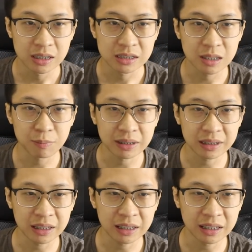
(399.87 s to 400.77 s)

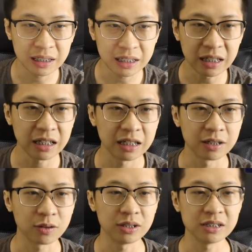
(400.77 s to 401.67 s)
Seperti
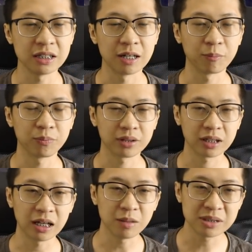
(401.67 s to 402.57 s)
ini kondisinya.
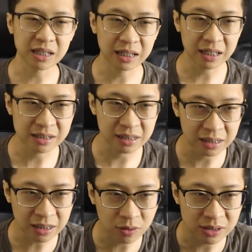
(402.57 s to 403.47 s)
Kalian bisa lihat di
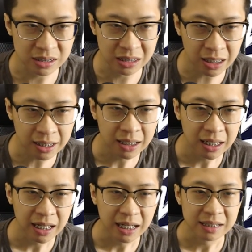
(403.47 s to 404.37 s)
sini kondisinya.
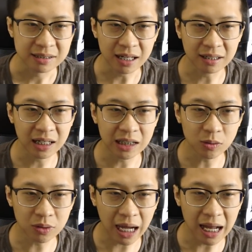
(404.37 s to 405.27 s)
China
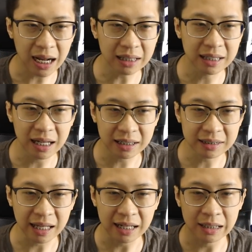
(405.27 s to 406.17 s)
itu kalah
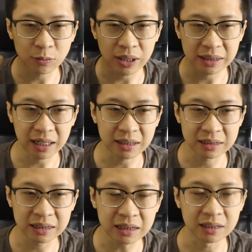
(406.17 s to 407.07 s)
dari Thailand
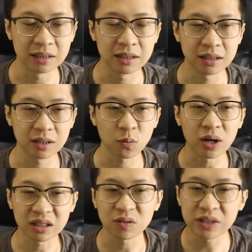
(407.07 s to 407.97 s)
Wildcard di
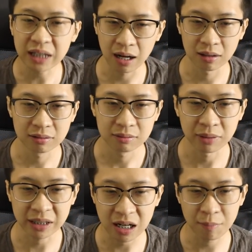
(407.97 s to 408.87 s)
quarter final.
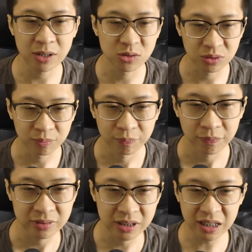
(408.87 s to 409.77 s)
Mereka gak maju.
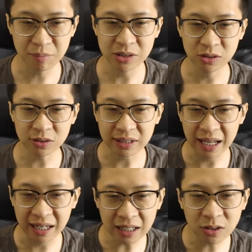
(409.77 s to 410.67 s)
Jadi yang maju itu
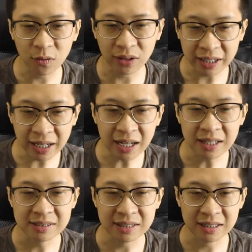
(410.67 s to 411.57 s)
Thailand,
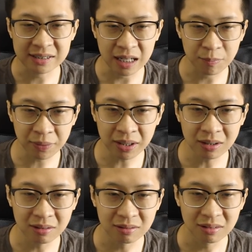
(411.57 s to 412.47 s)
Korea, Chinese
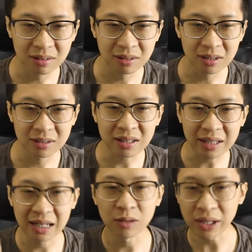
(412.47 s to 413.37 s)
Taipei, dan
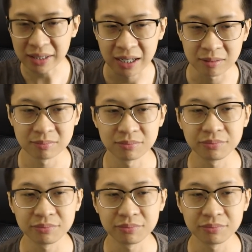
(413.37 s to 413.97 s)
Thailand Wildcard.